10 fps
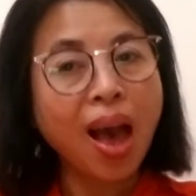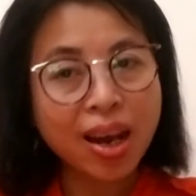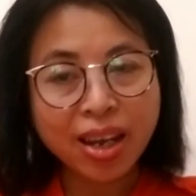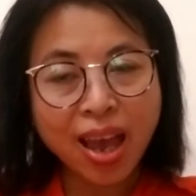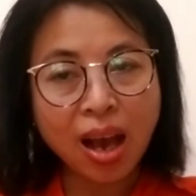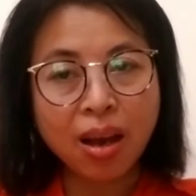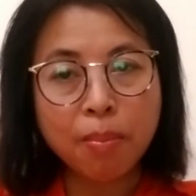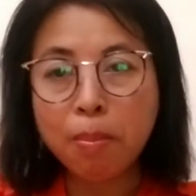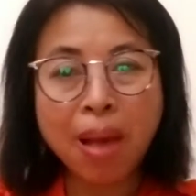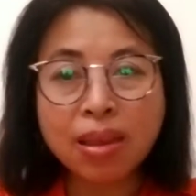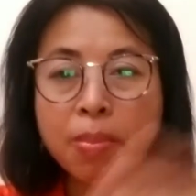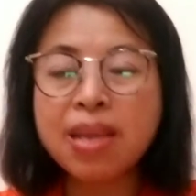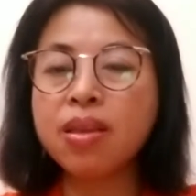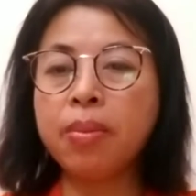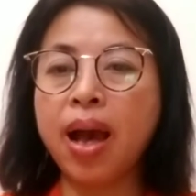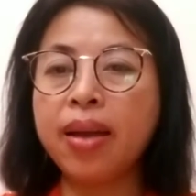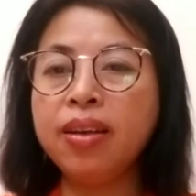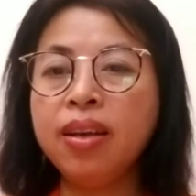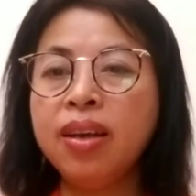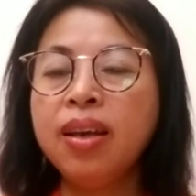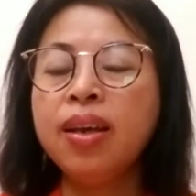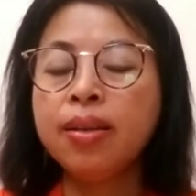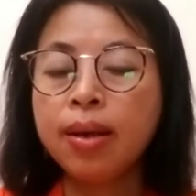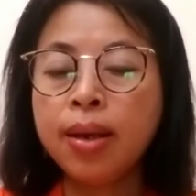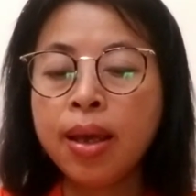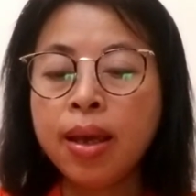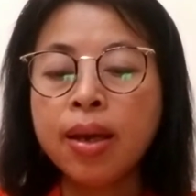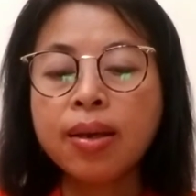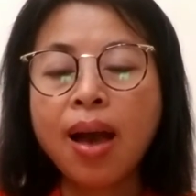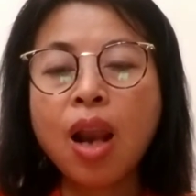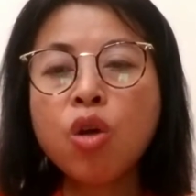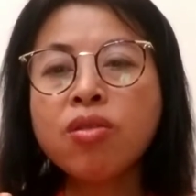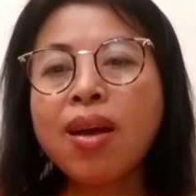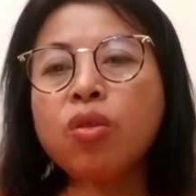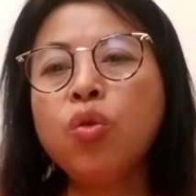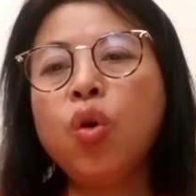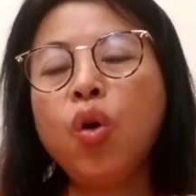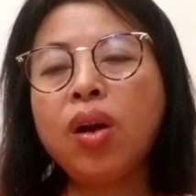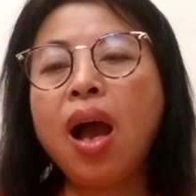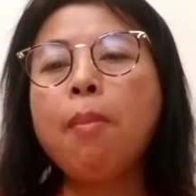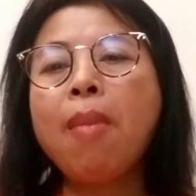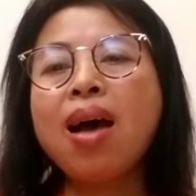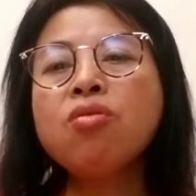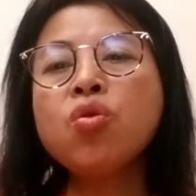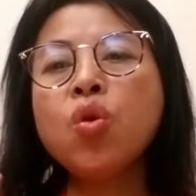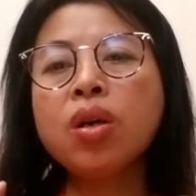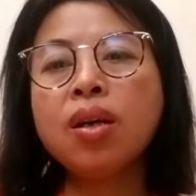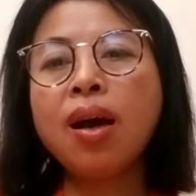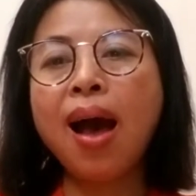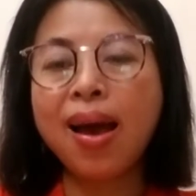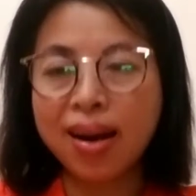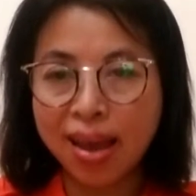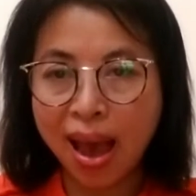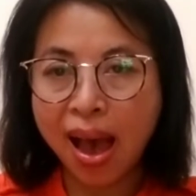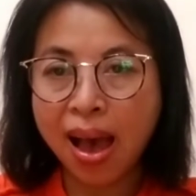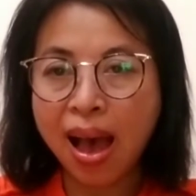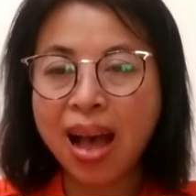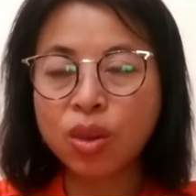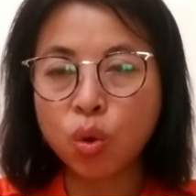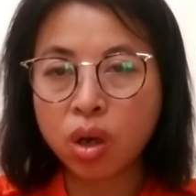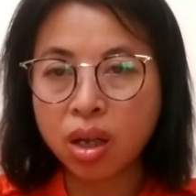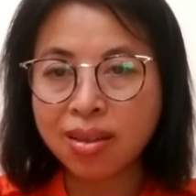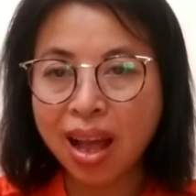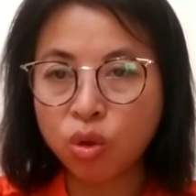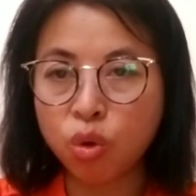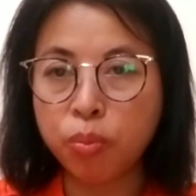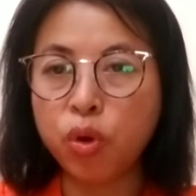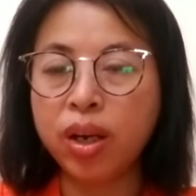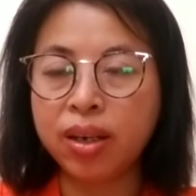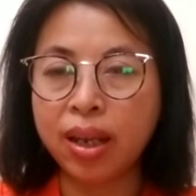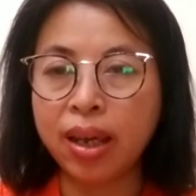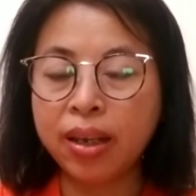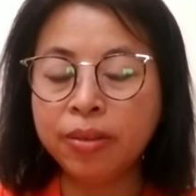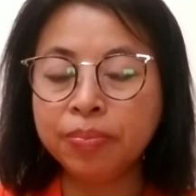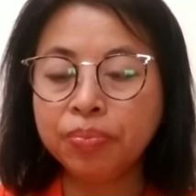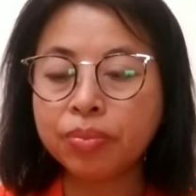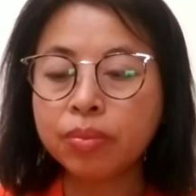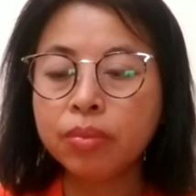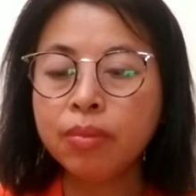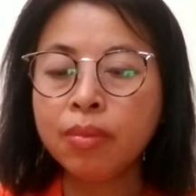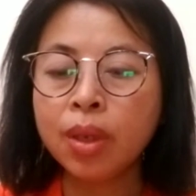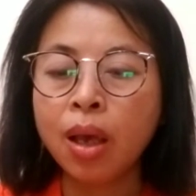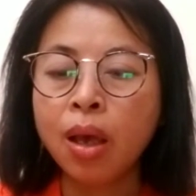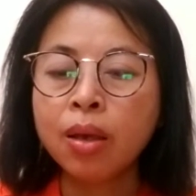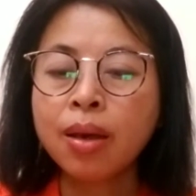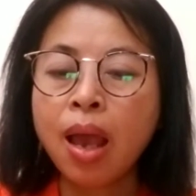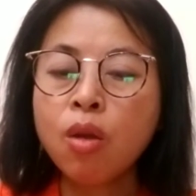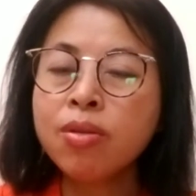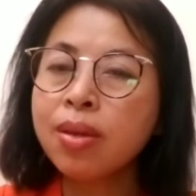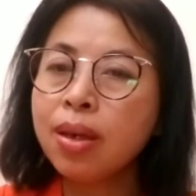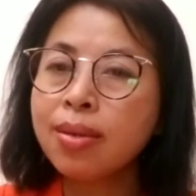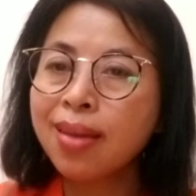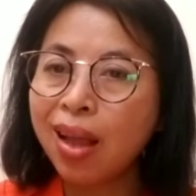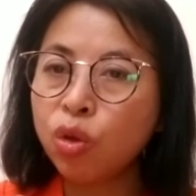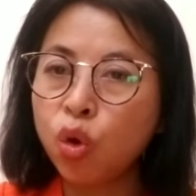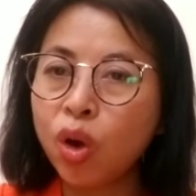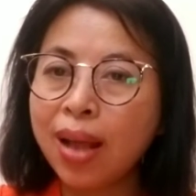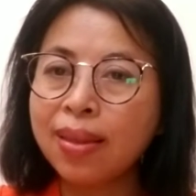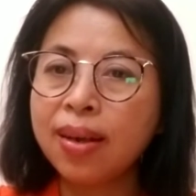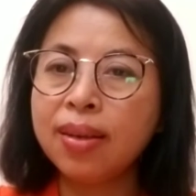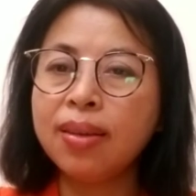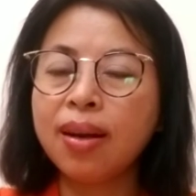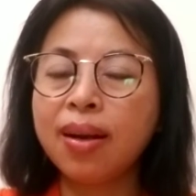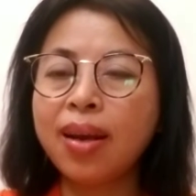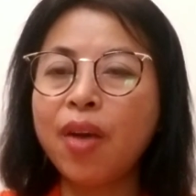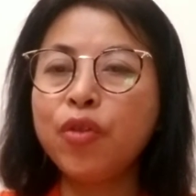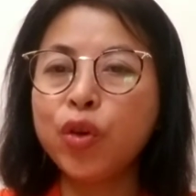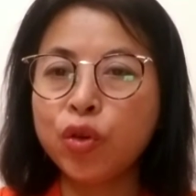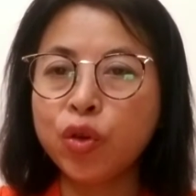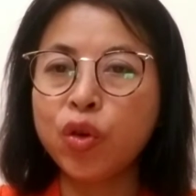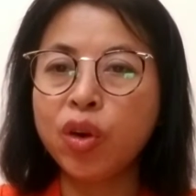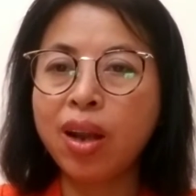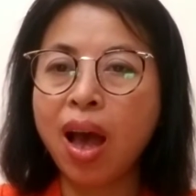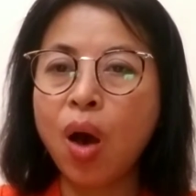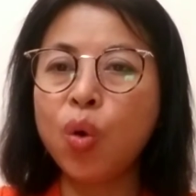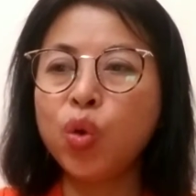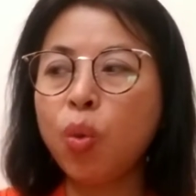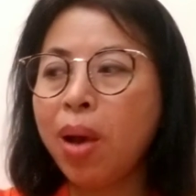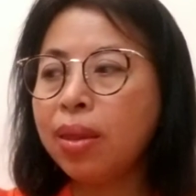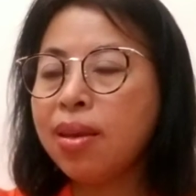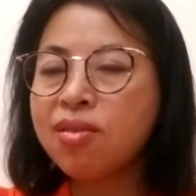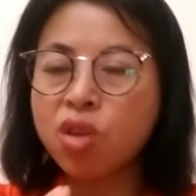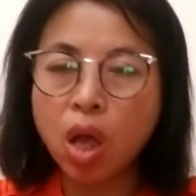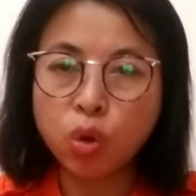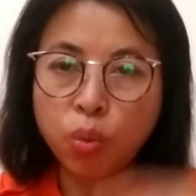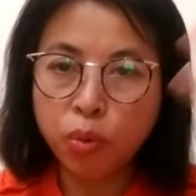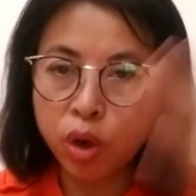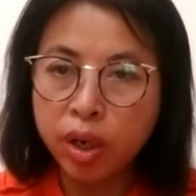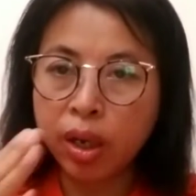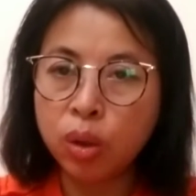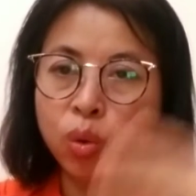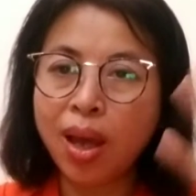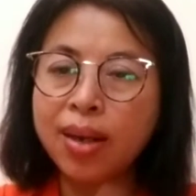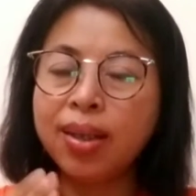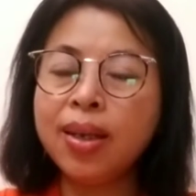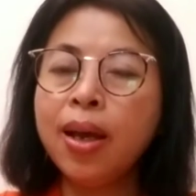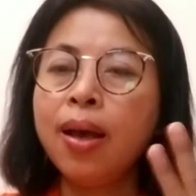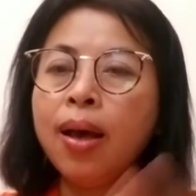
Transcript: ada yang macam-macam kan jadi kalau satu orang masuk ke area atau ke satu building kalau si satu orang tadi terkena virus corona otomatis satu building itu tadi